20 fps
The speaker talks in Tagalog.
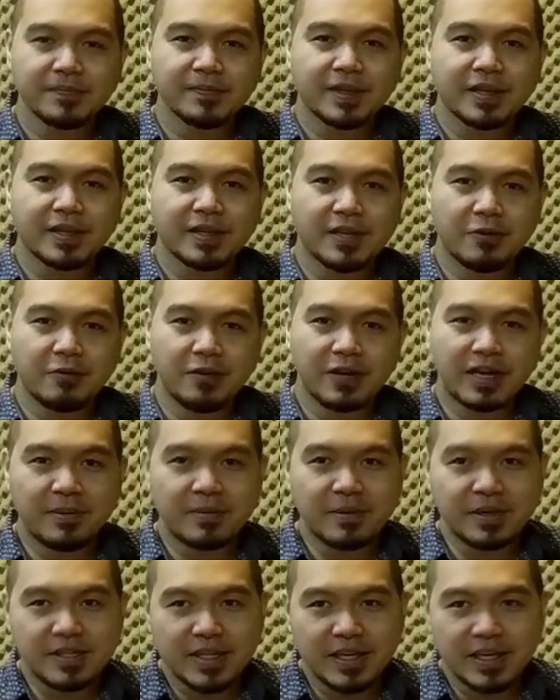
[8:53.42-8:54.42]
na wala
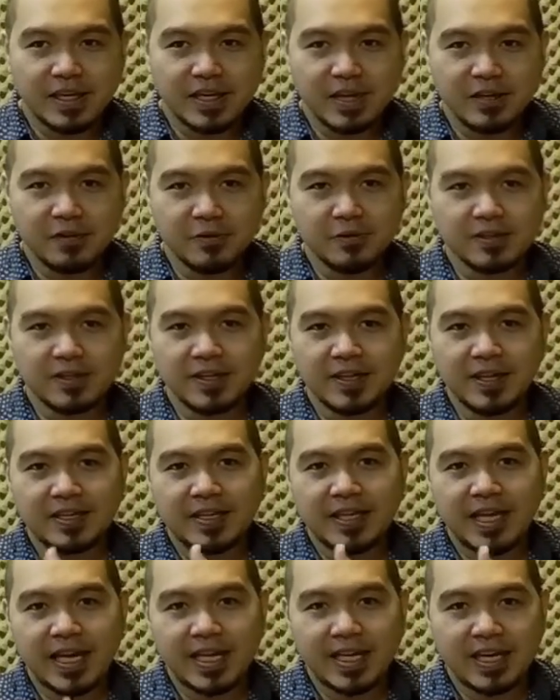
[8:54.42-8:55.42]
man say ano
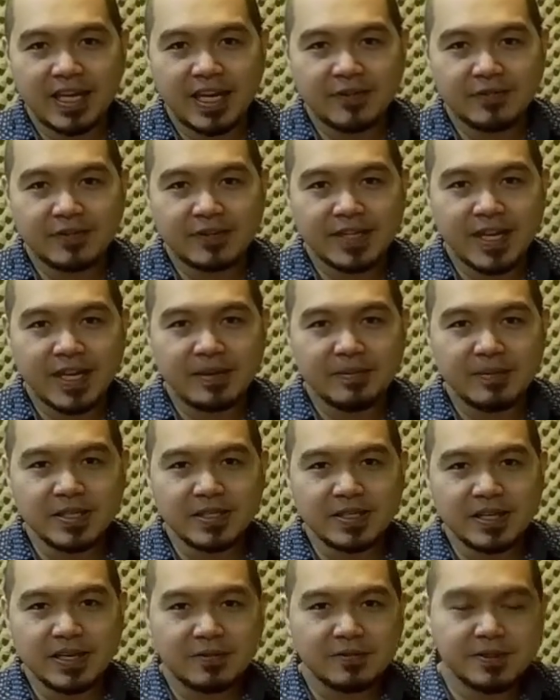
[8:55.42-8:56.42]
sedentary lifestyle man
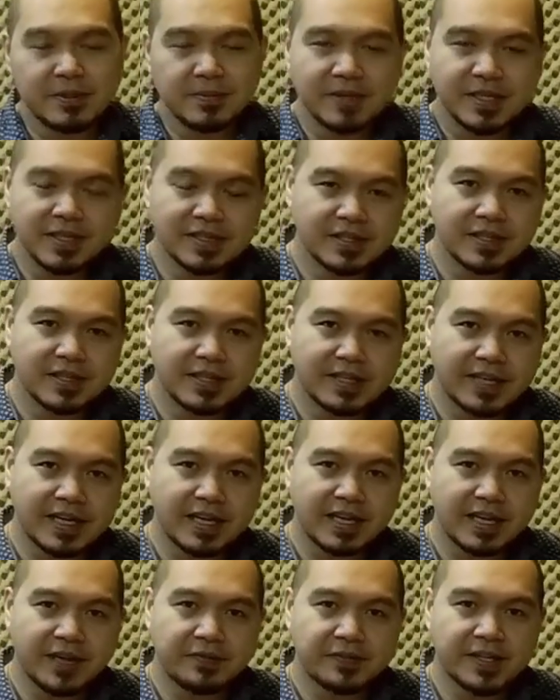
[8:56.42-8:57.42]
siya unsa man sedentary
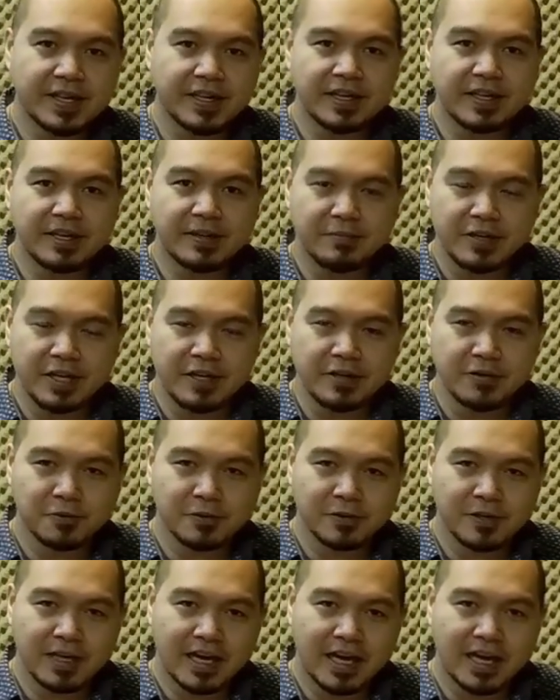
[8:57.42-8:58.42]
lifestyle kana mo lingkod
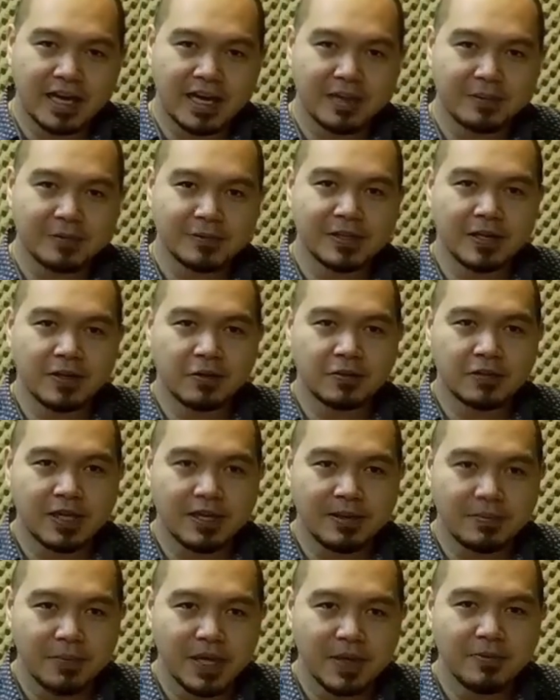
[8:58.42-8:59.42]
lang mo tanog
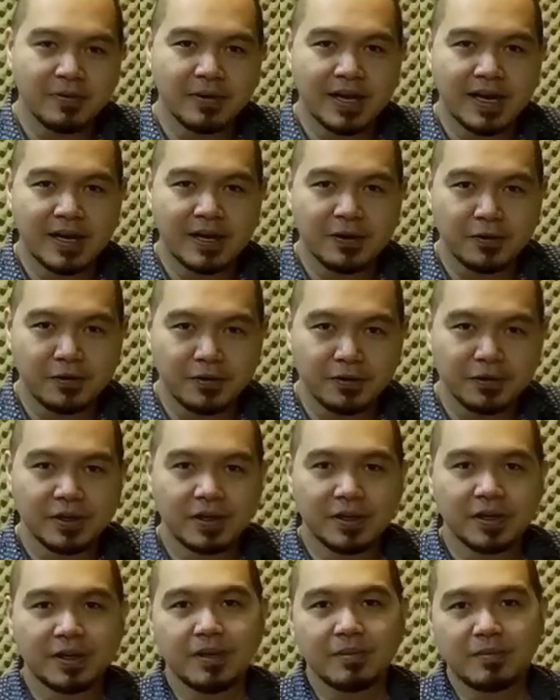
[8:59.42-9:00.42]
TV mo kaon
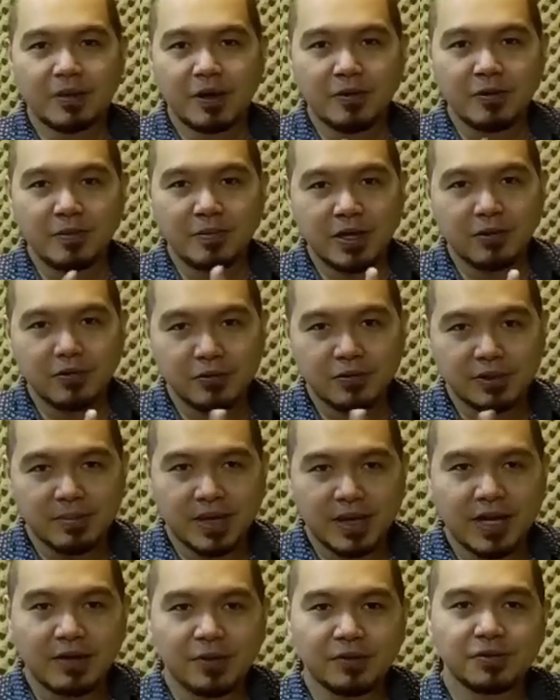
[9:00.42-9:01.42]
pag human og
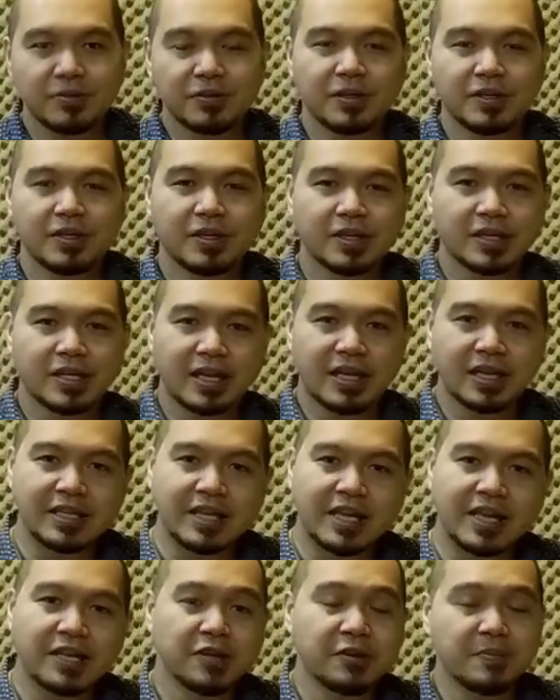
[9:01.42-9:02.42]
trabaho kanang
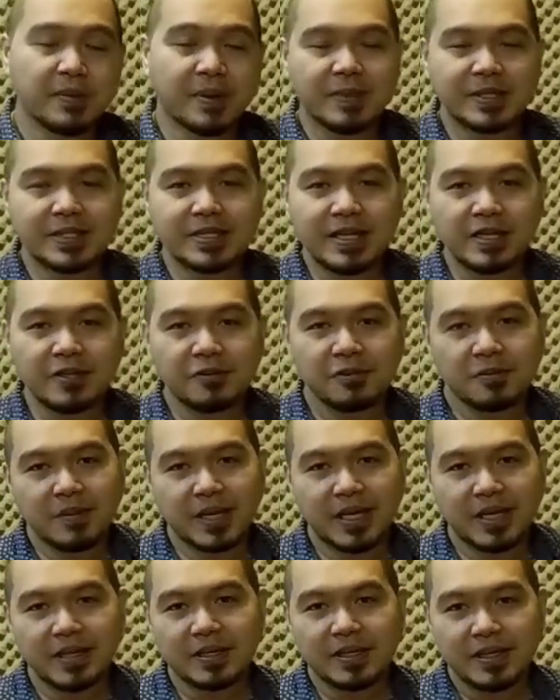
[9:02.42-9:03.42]
dili gyud magpasingot ba